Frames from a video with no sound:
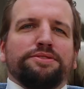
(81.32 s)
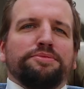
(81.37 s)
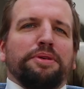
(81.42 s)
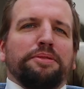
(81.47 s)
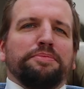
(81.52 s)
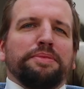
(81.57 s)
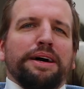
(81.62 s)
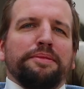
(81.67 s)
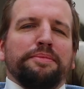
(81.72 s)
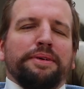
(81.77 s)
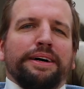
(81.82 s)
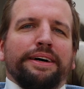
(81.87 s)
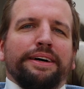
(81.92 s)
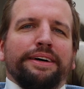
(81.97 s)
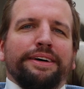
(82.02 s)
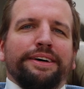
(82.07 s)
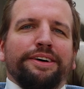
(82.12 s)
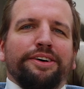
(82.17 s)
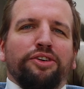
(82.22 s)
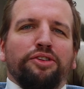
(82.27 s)
du uns überhaupt
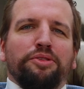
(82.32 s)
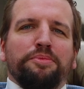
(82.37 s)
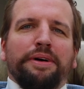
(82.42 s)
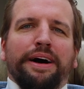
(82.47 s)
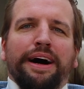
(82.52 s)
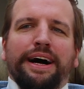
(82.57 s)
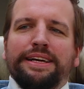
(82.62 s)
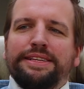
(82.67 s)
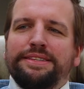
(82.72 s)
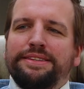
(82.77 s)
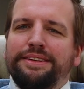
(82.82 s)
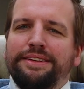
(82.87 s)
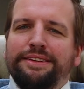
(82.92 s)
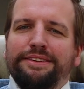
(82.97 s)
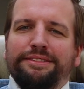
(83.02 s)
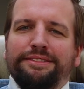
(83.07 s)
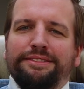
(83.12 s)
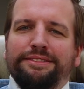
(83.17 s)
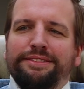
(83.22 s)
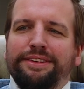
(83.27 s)
einmal
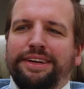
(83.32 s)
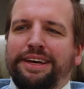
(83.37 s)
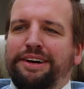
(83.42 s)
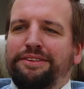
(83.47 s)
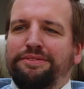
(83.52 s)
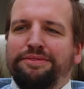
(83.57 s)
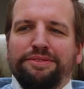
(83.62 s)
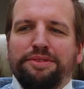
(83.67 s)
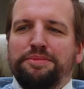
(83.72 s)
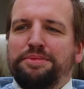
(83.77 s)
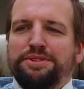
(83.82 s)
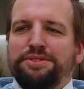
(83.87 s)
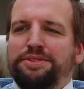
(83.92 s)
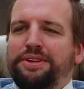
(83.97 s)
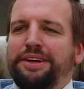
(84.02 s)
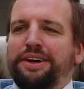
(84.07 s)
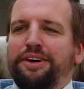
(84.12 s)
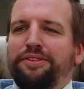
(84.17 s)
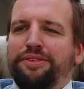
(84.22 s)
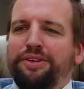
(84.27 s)
umreißen, ja, wie bist du
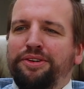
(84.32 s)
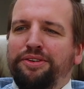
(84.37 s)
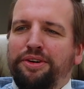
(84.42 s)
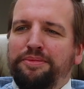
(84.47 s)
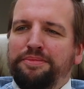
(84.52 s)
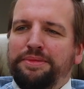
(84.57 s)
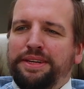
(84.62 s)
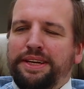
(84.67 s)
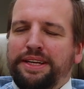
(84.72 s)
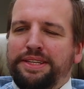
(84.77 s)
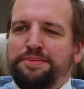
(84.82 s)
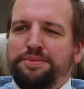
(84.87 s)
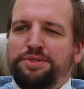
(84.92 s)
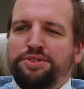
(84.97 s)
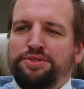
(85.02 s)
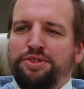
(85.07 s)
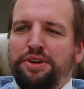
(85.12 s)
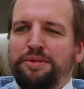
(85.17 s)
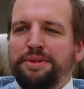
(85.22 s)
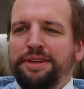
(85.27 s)
da drauf gekommen, dich als
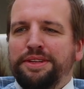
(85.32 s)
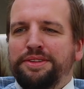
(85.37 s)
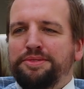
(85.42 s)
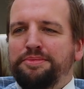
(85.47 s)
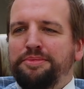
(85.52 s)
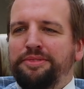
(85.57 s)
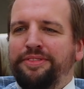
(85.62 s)
Miss Germany zu